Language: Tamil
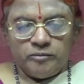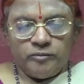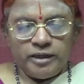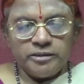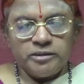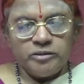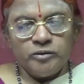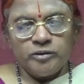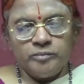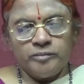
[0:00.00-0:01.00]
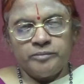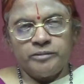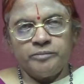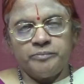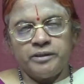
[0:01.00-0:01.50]
வாசி யோகம்
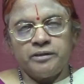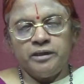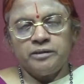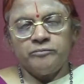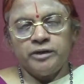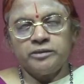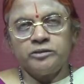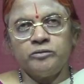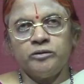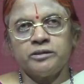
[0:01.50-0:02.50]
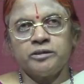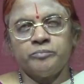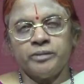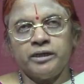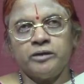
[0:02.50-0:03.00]
அப்படின்னு பேர் அந்த வாசி யோகத்தை
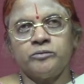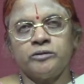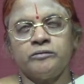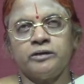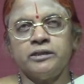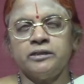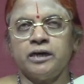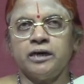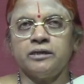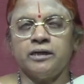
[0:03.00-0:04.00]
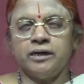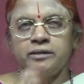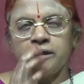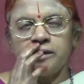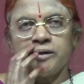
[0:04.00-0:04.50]
பயிலக்கூடியவங்க அந்த ஆறு
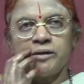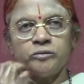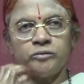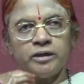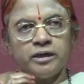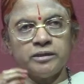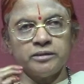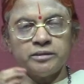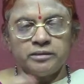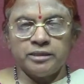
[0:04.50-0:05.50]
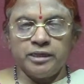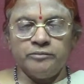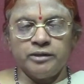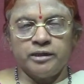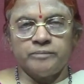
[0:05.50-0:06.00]
ஆதாரங்களுக்கு உண்டான
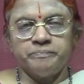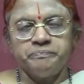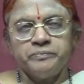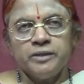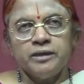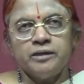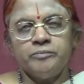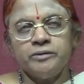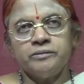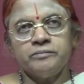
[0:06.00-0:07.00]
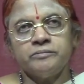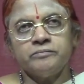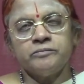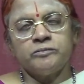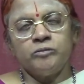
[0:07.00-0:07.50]
தெய்வங்கள் இப்போ
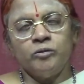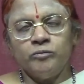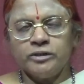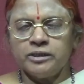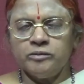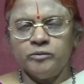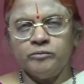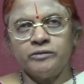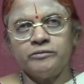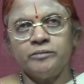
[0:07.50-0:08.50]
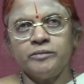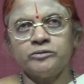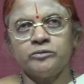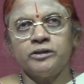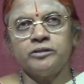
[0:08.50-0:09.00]
ஒவ்வொருத்தரும் ஒவ்வொரு விதமாக
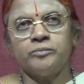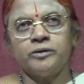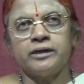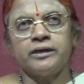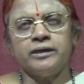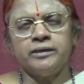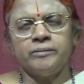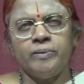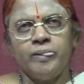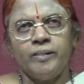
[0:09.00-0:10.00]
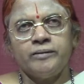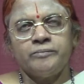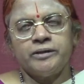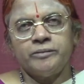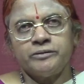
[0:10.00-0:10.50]
சொல்லிட்டு போகிறாங்க
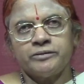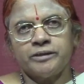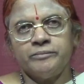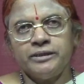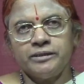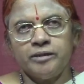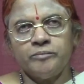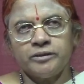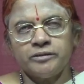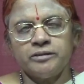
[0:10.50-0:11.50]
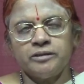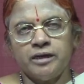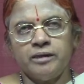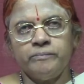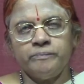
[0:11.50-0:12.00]
நம்ம சமயத்தில்
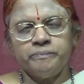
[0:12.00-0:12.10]
மட்டும்தான்